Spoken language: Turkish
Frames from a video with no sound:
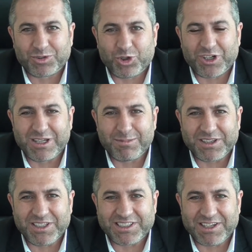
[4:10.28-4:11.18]
çok
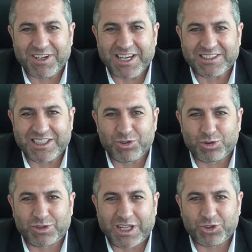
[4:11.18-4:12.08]
kıymetli sevgili
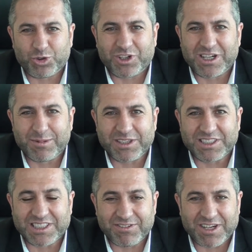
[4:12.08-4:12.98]
Esenyurtlar, çok
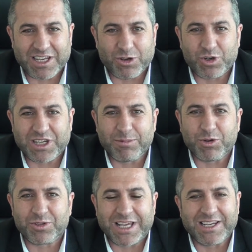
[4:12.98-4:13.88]
kıymetli sevgili
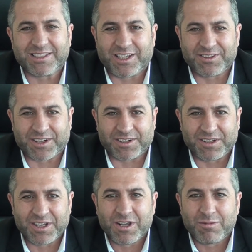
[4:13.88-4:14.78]
ülkemin güzel insanları.
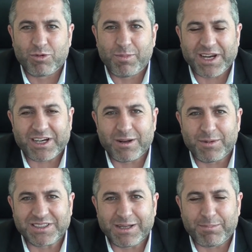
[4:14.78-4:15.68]
Mübarek
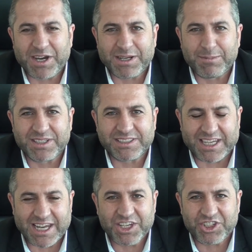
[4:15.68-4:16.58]
Ramazan bayramınızı
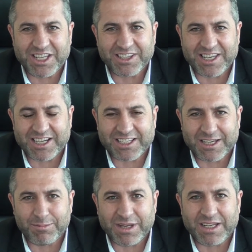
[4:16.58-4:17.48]
en içten
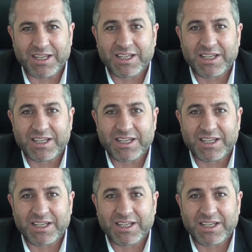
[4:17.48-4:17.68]
dileklerimle,